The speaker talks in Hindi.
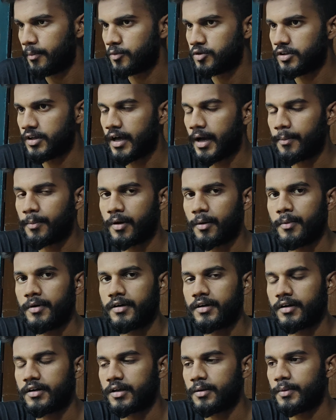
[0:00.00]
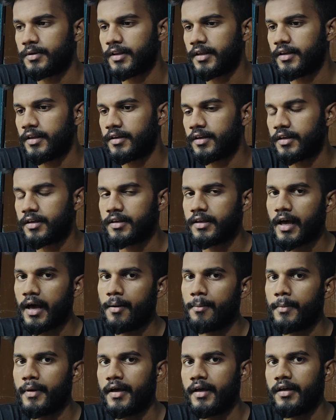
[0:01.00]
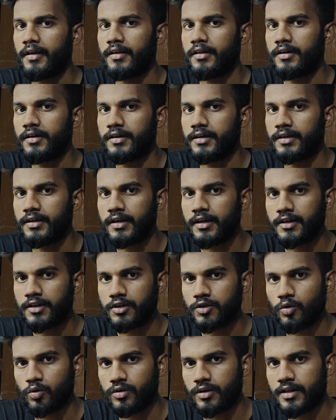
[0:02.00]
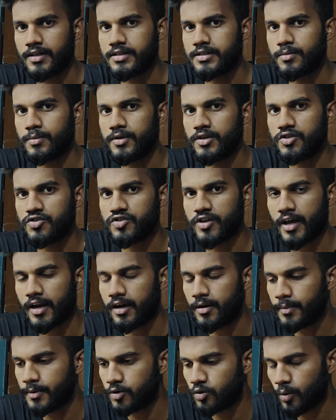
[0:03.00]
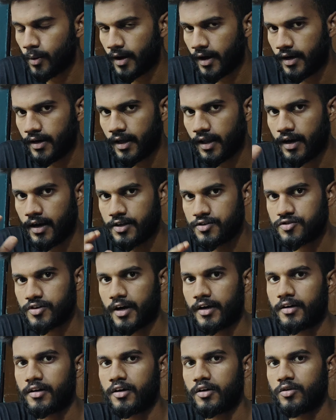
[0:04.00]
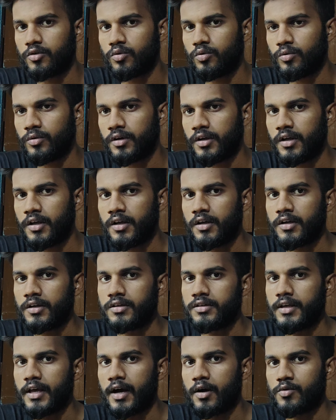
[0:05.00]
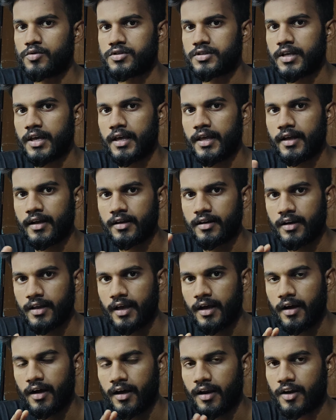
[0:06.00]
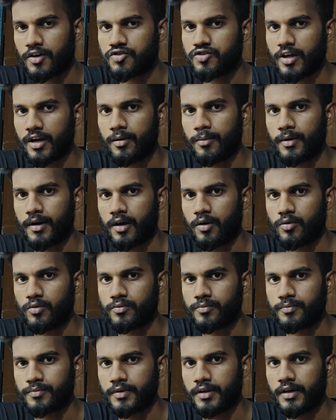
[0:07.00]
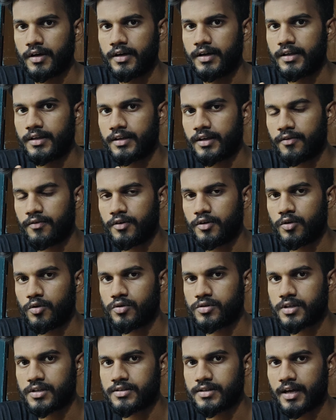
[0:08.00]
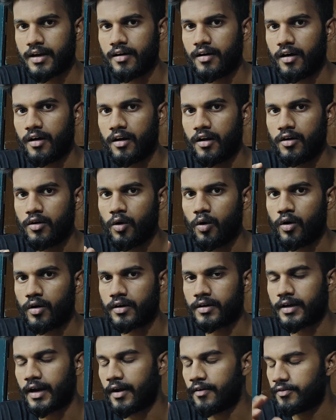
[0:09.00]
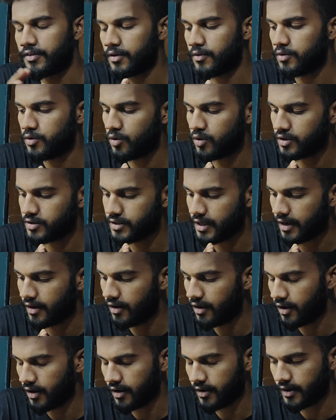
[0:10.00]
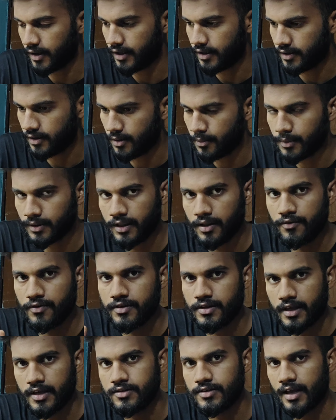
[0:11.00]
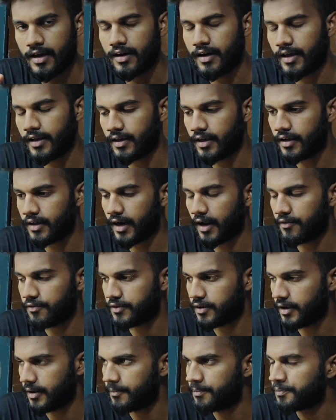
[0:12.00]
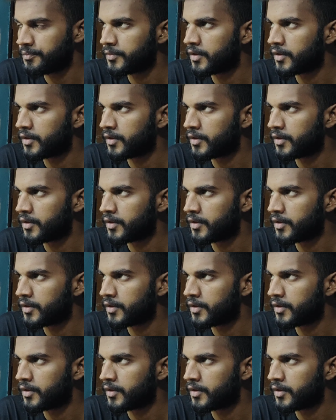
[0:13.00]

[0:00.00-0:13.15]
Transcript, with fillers: मुझे आप कमेंट करके बताइए कि क्या मैं एडिटिंग के ट्यूटोरियल्स भी इस चैनल पे दोबारा डालना स्टार्ट कर दूँ या उसके एक अलग चैनल बनाऊँ एडिटिंग के वीडियोज़ के चैनल अलग और क्राफ्ट के वीडियो के चैनल अलग रहेंगे मतलब यही चैनल रहेंगे क्राफ्ट के